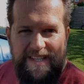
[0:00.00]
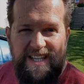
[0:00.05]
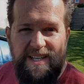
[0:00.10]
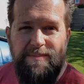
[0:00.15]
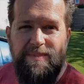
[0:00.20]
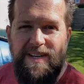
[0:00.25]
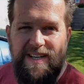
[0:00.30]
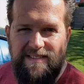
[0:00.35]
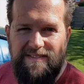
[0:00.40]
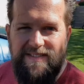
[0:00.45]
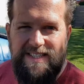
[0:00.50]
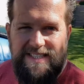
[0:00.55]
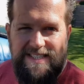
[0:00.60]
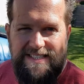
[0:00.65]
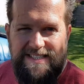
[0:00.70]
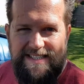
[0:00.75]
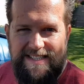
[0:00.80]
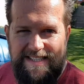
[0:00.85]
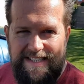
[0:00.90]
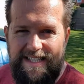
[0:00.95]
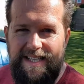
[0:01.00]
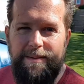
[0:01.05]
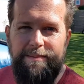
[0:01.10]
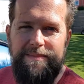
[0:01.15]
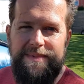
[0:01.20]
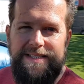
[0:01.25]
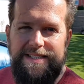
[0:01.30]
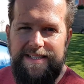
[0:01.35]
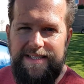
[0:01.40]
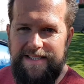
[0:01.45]
Ich habe gerade was gesehen, ich habe
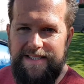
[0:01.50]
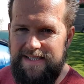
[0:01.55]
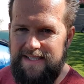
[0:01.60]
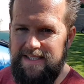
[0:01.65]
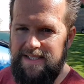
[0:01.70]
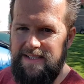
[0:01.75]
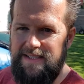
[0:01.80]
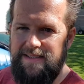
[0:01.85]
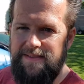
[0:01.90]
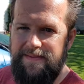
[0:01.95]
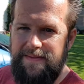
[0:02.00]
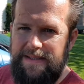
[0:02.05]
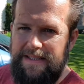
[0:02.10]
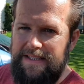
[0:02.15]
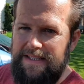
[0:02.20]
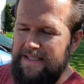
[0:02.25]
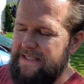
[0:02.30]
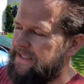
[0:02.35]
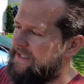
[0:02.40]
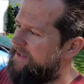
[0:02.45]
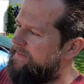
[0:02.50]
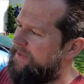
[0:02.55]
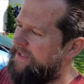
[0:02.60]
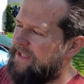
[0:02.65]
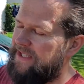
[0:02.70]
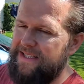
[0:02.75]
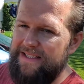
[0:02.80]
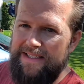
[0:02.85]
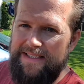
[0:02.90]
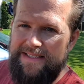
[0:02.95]
Mist erzählt. Ich habe ja
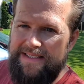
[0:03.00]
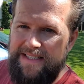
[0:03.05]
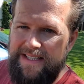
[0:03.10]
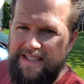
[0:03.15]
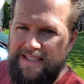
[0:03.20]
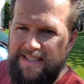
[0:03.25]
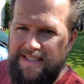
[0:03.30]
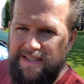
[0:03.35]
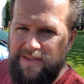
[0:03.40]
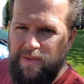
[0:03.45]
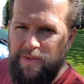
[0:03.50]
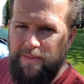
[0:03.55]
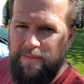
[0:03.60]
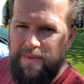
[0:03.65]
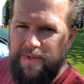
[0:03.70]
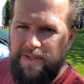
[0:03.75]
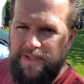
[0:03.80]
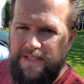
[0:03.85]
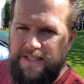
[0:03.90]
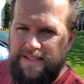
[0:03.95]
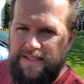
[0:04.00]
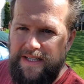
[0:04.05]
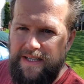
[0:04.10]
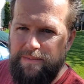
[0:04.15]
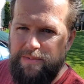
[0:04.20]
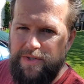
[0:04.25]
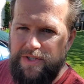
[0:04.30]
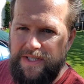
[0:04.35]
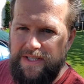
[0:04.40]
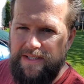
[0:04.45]
gerade gesagt, hier oben, ne, dieser
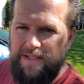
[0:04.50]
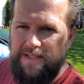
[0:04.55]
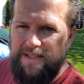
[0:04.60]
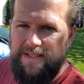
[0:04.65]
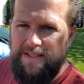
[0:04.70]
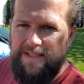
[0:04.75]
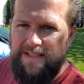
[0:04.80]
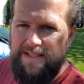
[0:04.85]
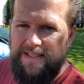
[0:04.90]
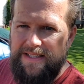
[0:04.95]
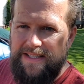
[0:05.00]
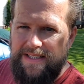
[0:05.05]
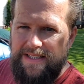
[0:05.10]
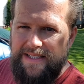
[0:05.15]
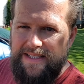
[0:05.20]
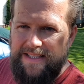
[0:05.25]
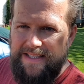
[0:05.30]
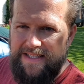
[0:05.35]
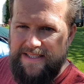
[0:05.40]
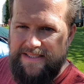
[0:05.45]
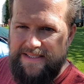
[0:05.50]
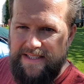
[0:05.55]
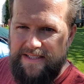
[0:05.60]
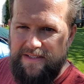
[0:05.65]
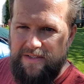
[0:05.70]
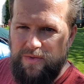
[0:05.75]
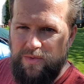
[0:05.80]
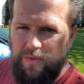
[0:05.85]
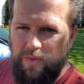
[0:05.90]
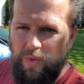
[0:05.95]
Abstand dass
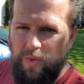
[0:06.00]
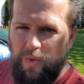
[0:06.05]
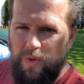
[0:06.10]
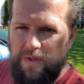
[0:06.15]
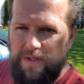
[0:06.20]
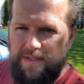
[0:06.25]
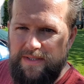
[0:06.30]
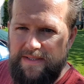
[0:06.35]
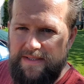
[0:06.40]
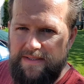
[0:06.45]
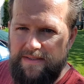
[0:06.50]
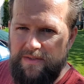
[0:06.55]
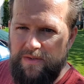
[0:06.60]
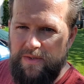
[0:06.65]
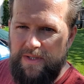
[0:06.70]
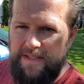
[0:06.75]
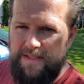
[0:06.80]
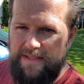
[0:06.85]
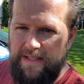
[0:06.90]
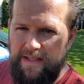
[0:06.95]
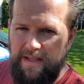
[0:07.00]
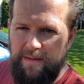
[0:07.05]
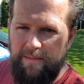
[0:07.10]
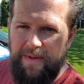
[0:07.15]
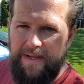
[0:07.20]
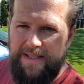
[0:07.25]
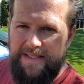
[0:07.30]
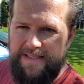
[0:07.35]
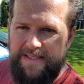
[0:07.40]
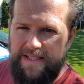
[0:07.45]
das so hoch ist, sodass dann an
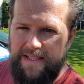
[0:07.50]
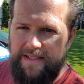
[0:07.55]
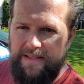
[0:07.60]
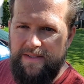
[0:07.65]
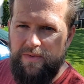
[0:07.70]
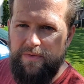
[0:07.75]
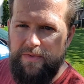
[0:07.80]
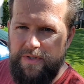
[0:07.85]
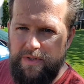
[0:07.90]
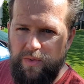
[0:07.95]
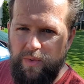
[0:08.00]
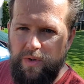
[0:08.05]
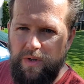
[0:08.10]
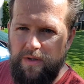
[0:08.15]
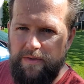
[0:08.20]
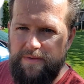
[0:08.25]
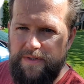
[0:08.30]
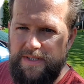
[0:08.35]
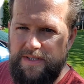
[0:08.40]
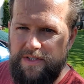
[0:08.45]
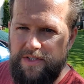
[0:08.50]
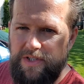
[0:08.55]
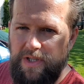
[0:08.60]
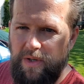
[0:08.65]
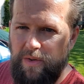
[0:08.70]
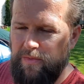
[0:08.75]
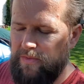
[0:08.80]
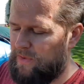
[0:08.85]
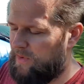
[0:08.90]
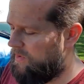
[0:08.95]
beiden Seiten so viel Druck auf diese
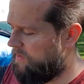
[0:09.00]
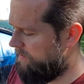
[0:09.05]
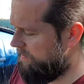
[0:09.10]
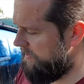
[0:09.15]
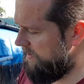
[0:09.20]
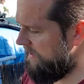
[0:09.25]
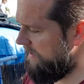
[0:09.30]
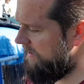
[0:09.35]
Schlaufe kommt.